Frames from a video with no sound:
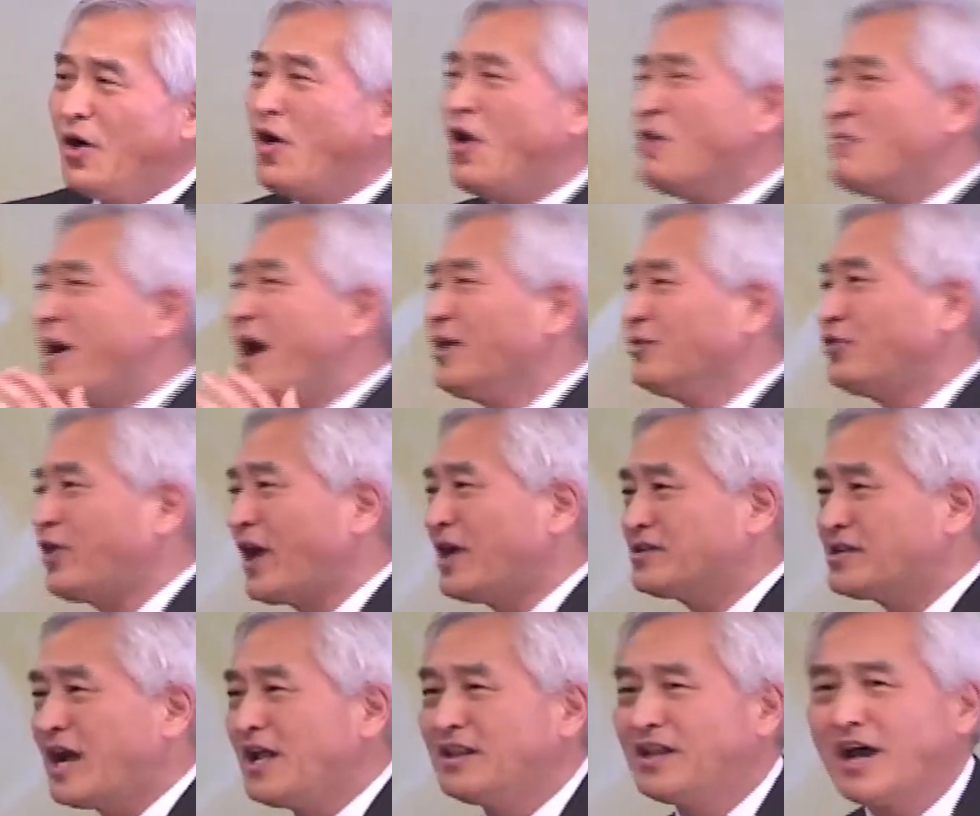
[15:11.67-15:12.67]
허망되게
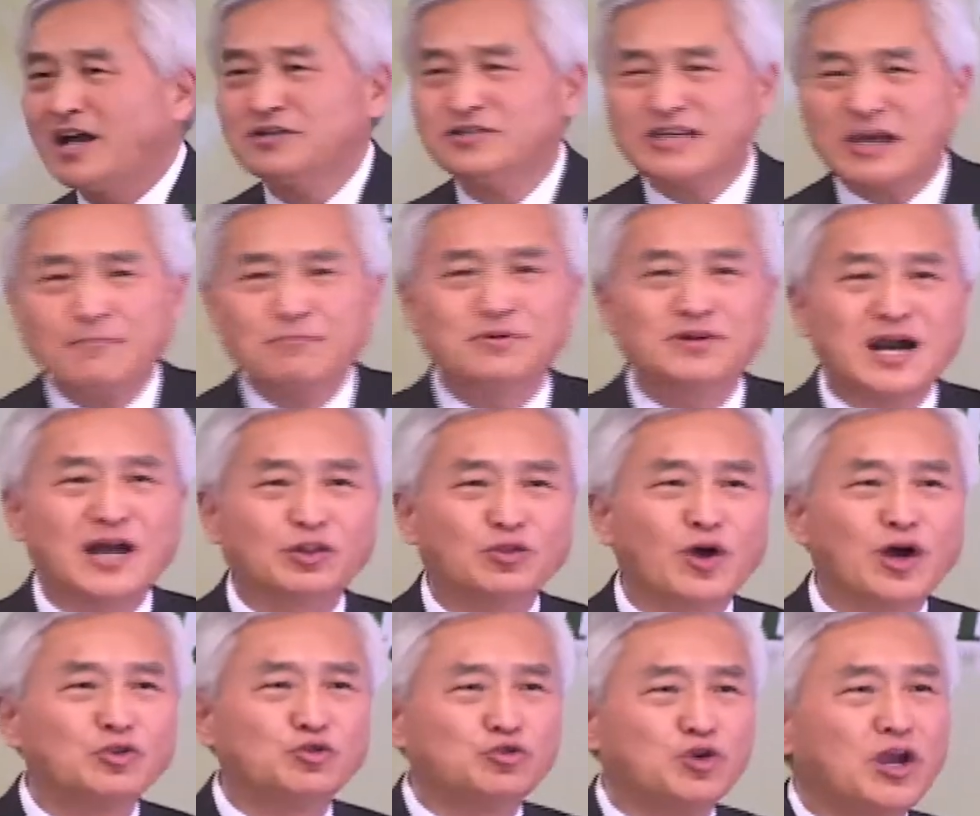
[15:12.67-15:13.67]
살다가 잠깐
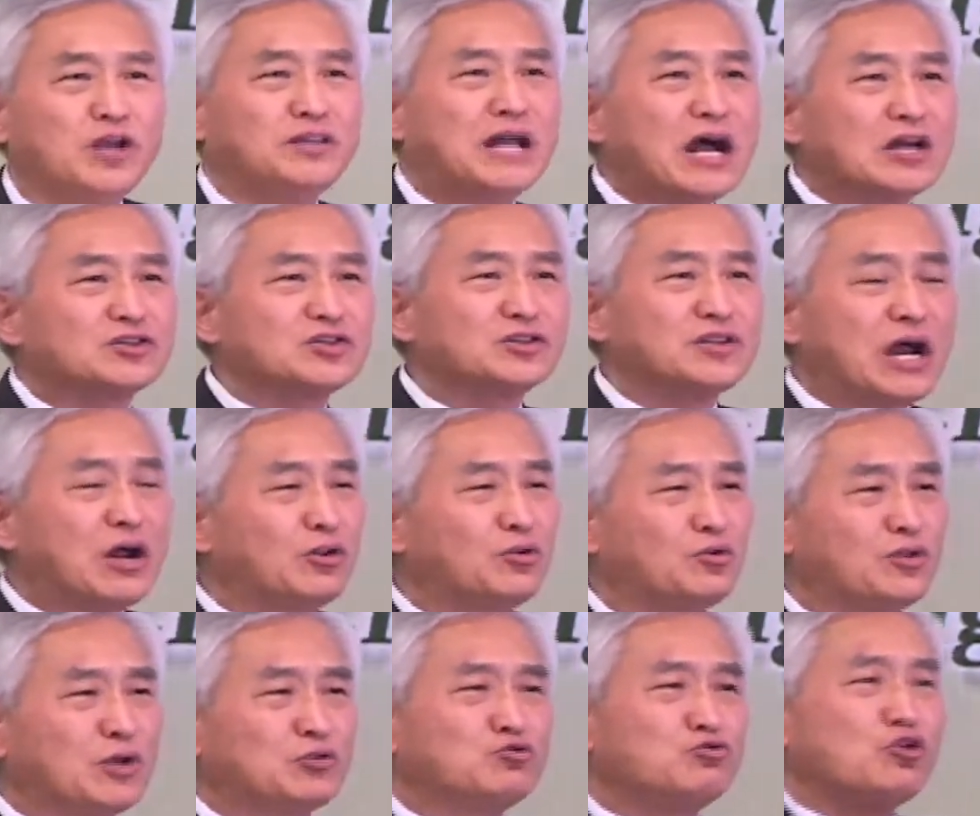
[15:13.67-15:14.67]
동안 죄에 낙을
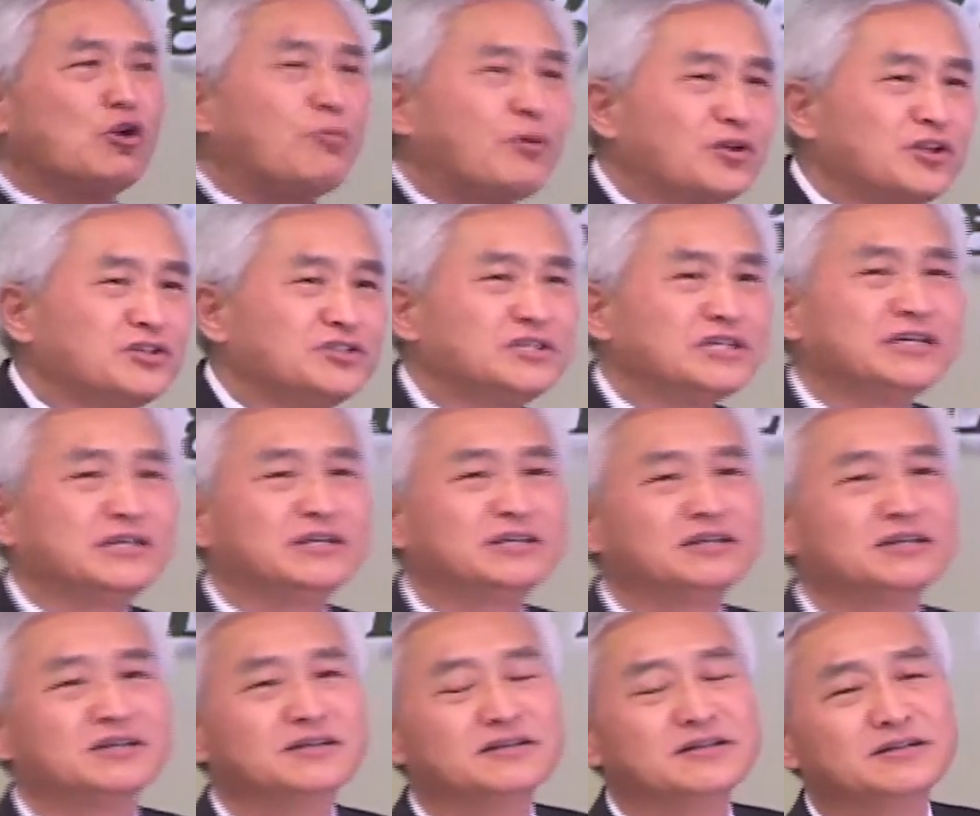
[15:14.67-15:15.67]
누리다 죽어버리지.
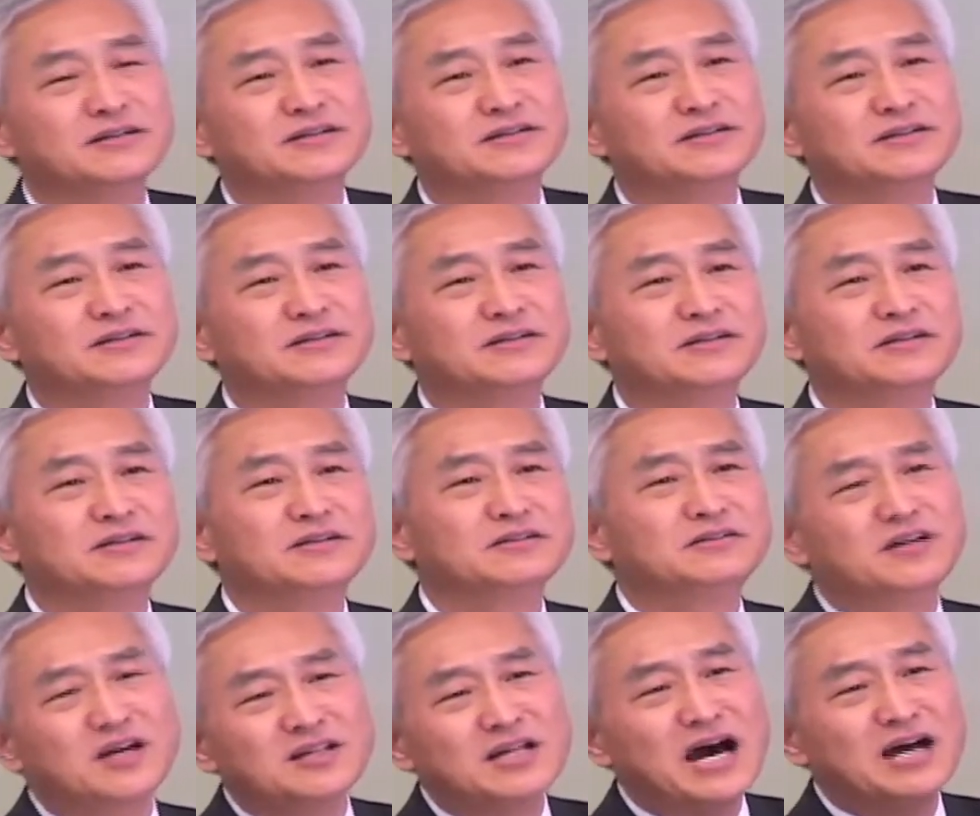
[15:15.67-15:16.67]

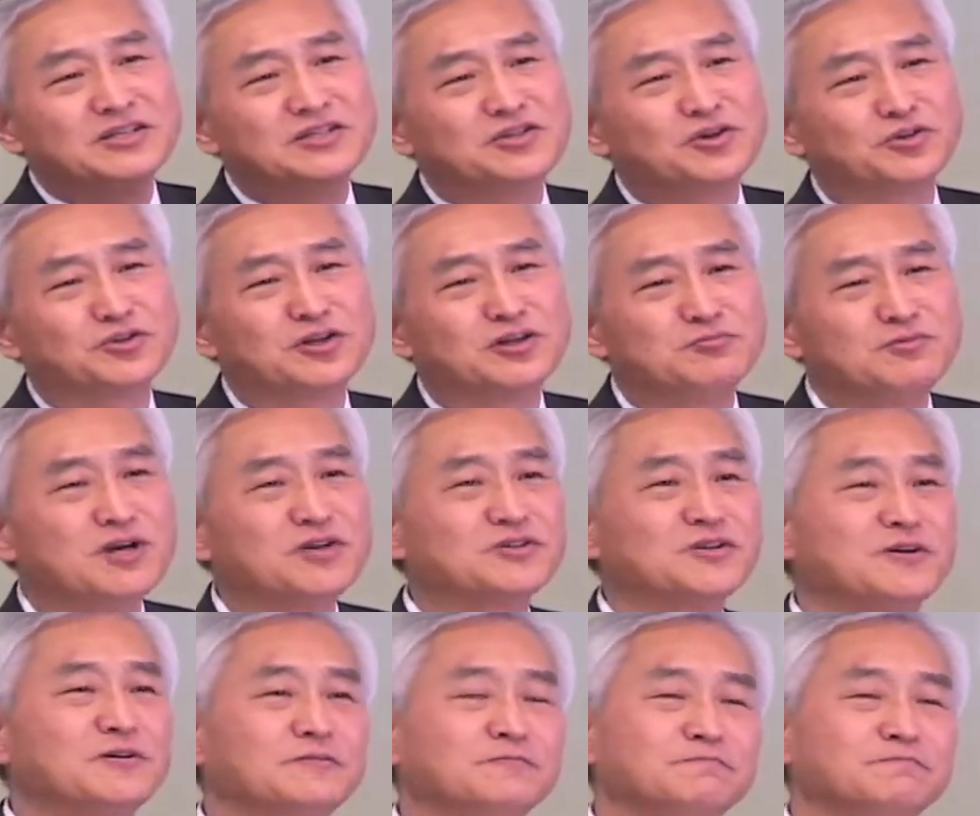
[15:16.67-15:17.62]
그게 낫지 어떤 의미에서.